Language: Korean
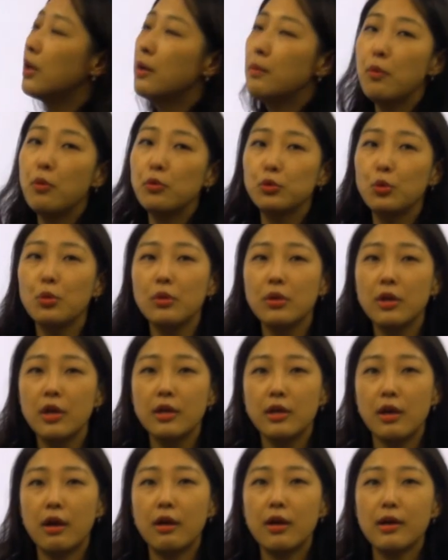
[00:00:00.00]
뭐 노,
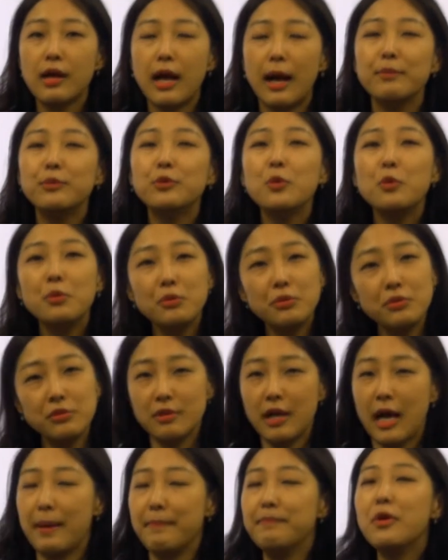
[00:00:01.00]
약간
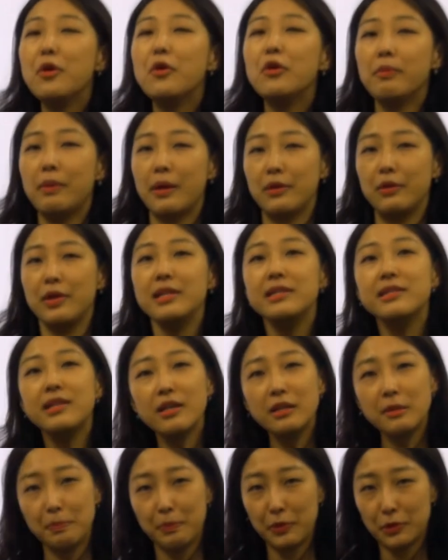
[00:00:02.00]
감동, 감명을 받으면
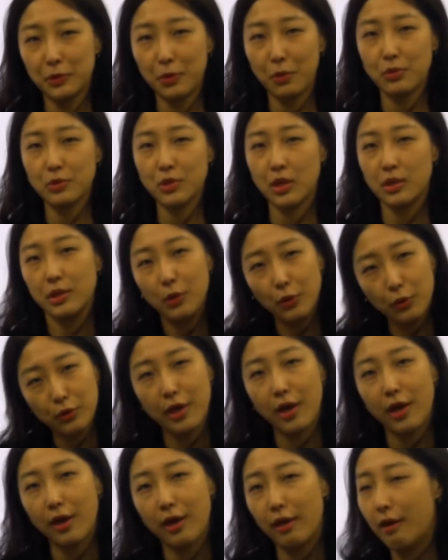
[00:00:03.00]
인상 깊었던 거죠. 아니,
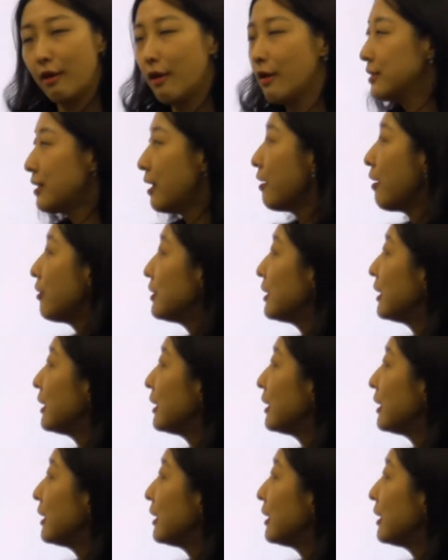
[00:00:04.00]
이렇게 생활을